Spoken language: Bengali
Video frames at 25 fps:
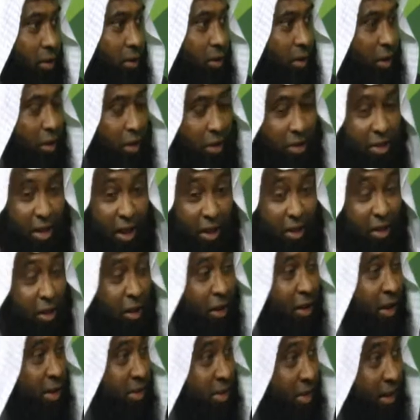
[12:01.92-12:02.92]
তিনি
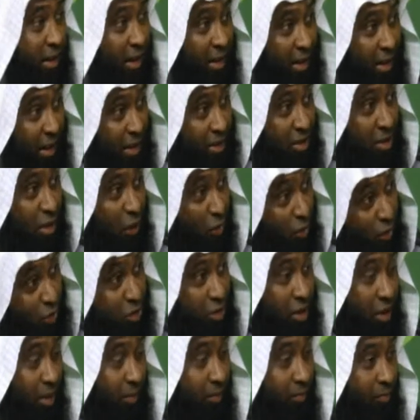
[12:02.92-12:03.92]
জানেনই না যে এই কাজটা
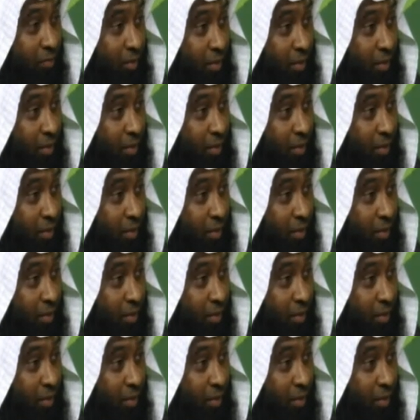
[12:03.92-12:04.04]
হচ্ছে